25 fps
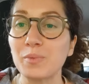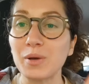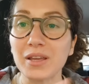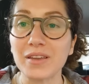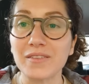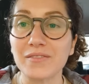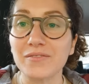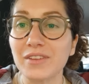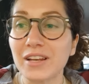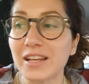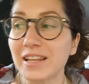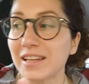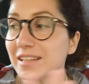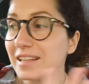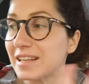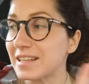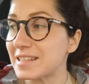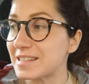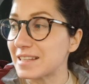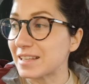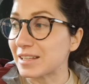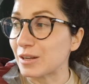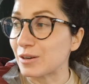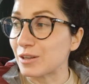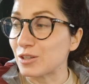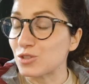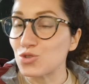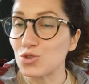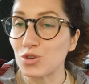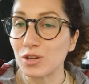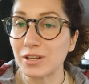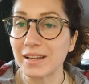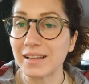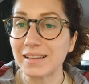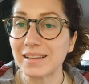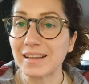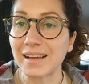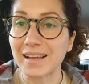poi venerdì è stata una
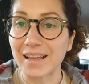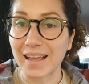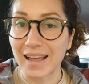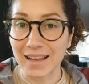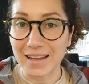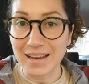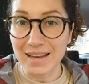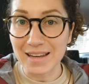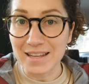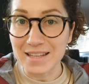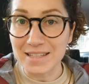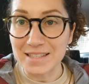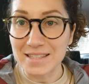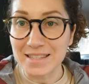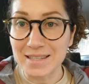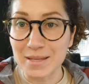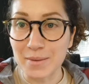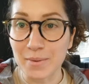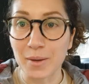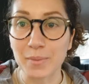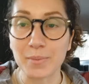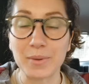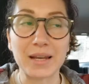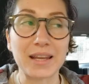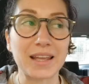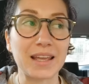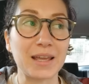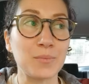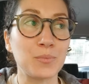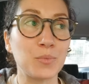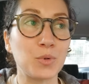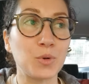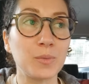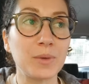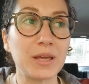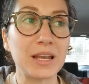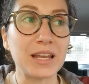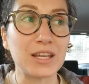giornata carinissima perché in
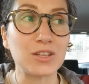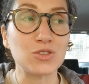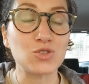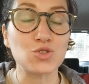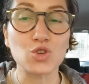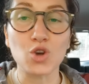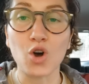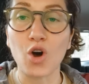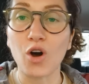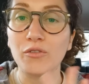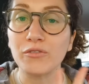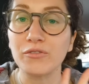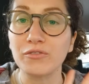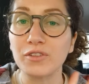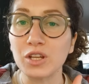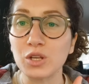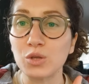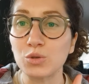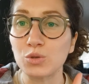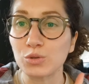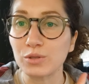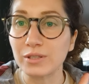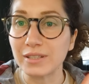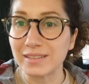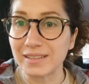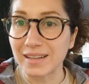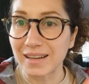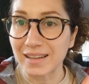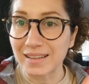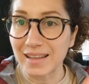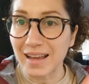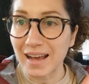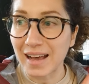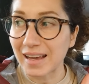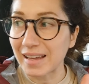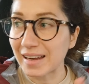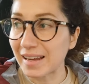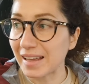pomeriggio ho finito di
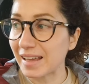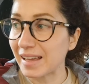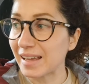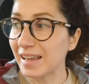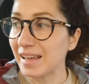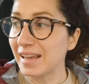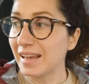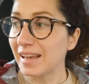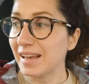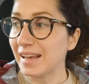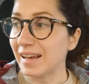tradare